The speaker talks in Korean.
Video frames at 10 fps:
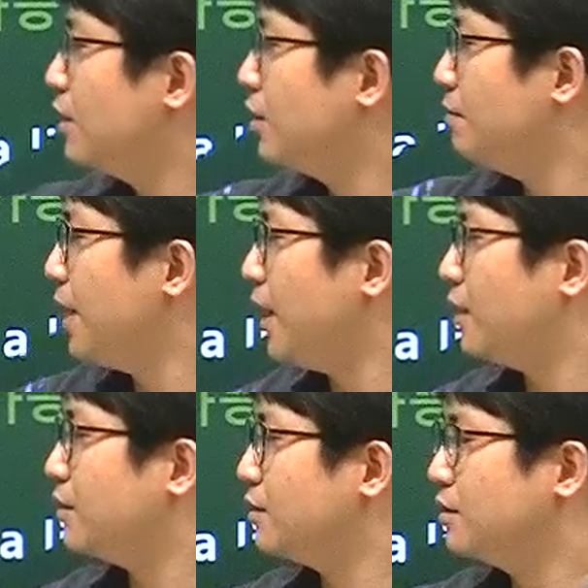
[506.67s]
The
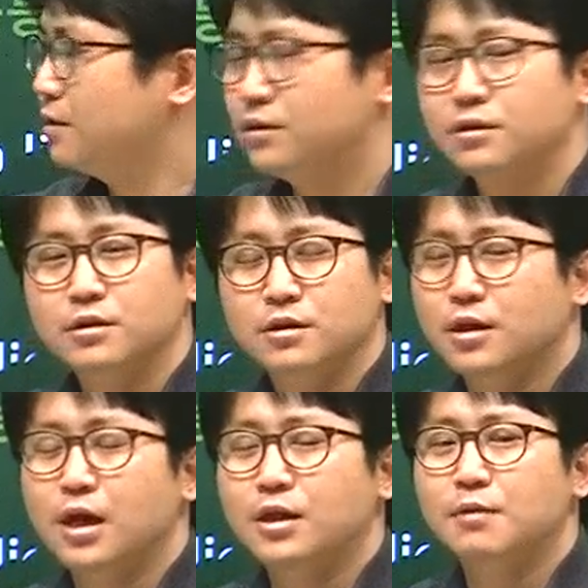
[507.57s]
man.
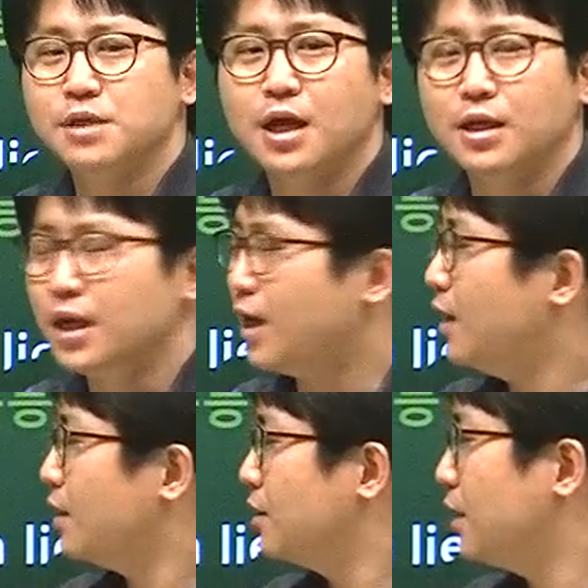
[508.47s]
그가 그 남자가 아니야.
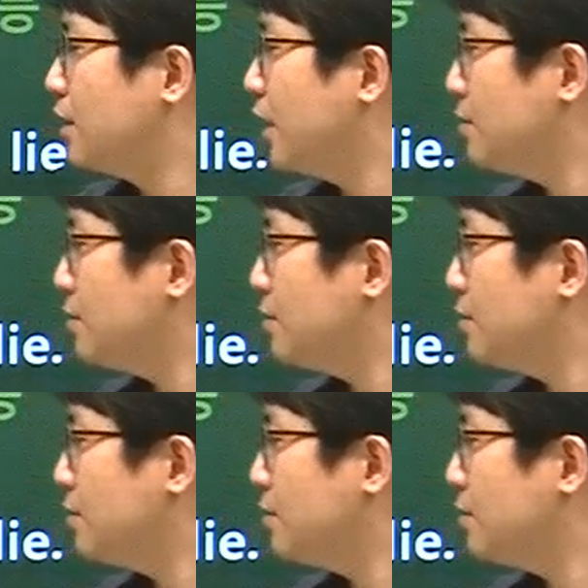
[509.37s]
근데 그